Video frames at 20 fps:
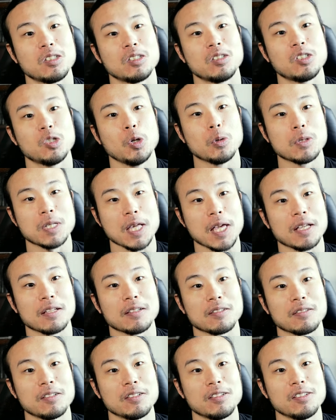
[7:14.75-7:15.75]
挑
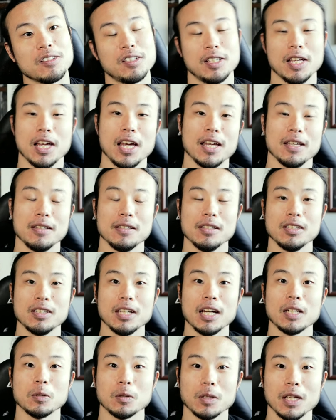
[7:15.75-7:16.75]
戦してい
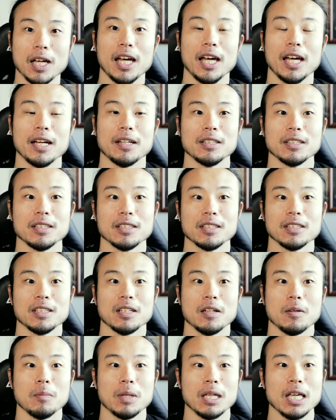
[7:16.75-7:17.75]
たので、
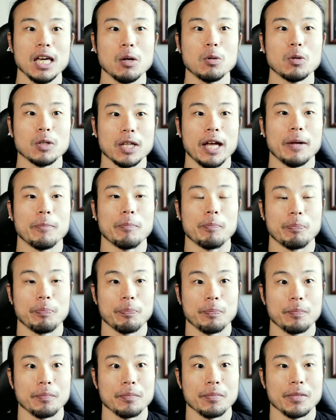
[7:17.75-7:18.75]
結構ね、
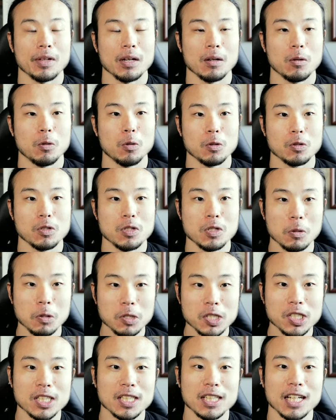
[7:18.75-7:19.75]

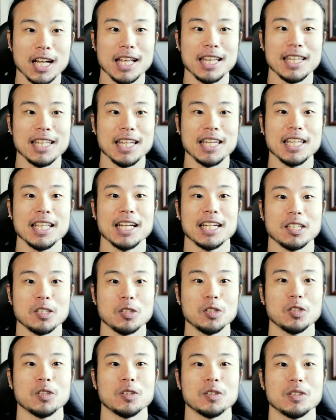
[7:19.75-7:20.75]
少しできない
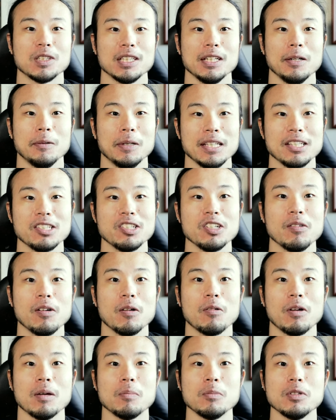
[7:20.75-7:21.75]
と、いや、私に
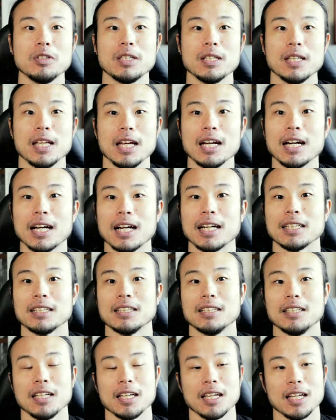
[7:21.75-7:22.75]
はこれ向いてないからっ
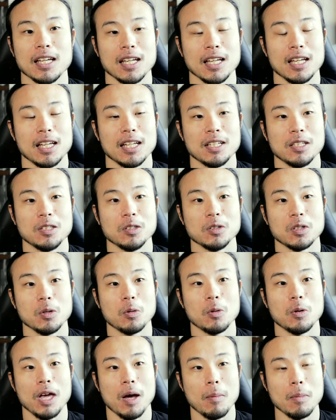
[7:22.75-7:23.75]
て言って、
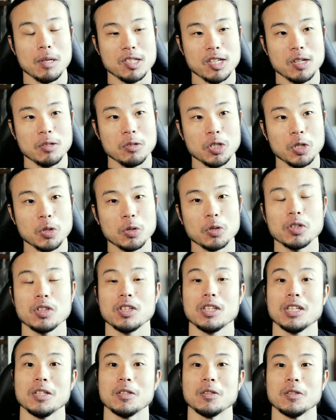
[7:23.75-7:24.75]
やめちゃう人っ
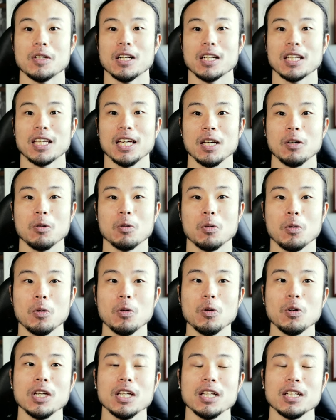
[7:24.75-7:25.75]
ていうのが結
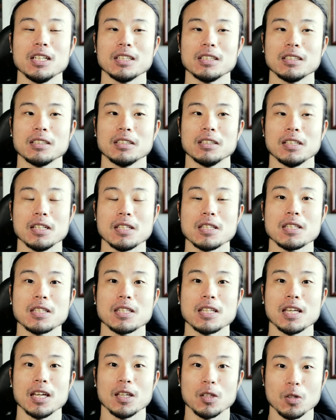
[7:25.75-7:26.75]
構多いんで
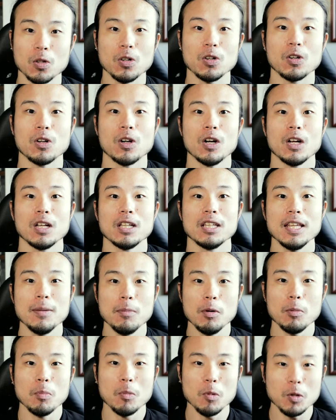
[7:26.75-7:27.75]
すけど、で
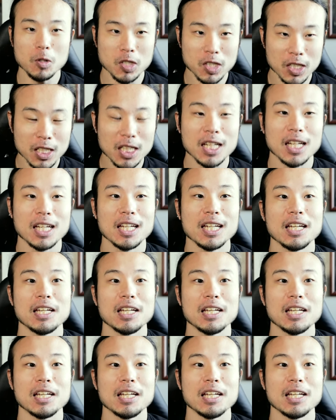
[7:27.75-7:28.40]
ももし